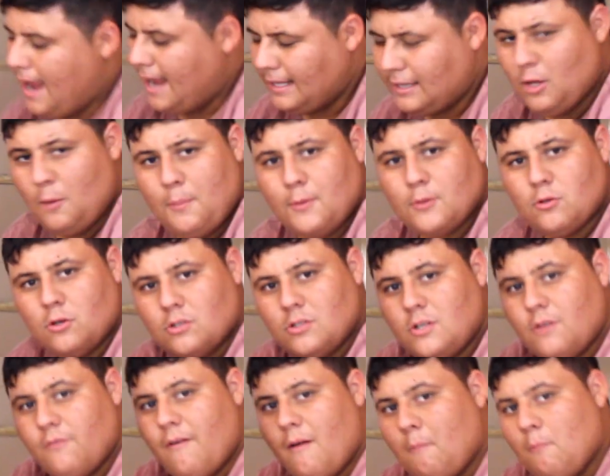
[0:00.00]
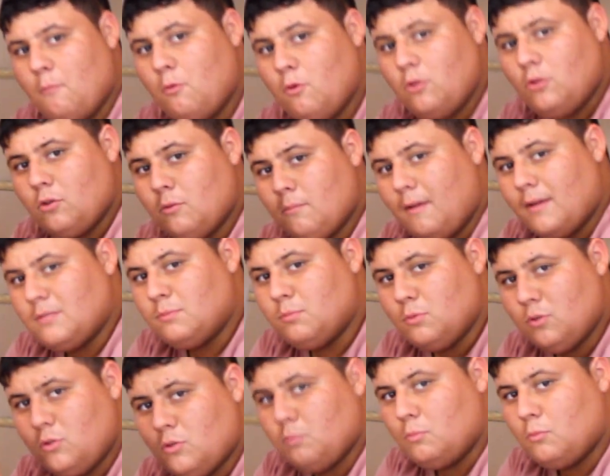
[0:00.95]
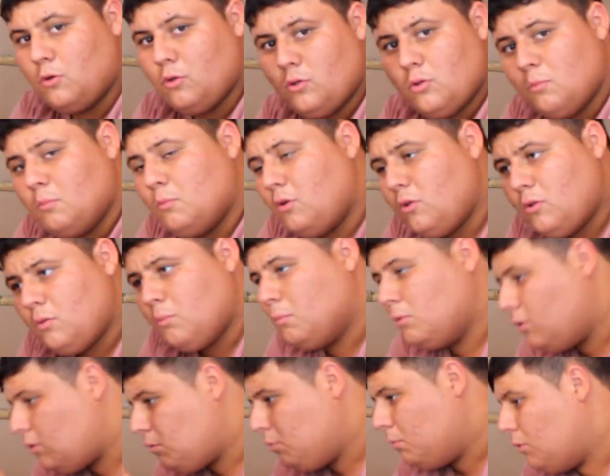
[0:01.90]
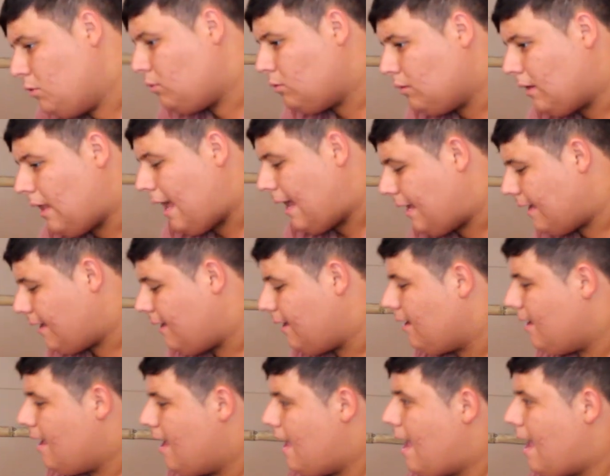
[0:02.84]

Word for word: Então pessoal, se tiver muito, mas muito, muito, muito, muito, muito like,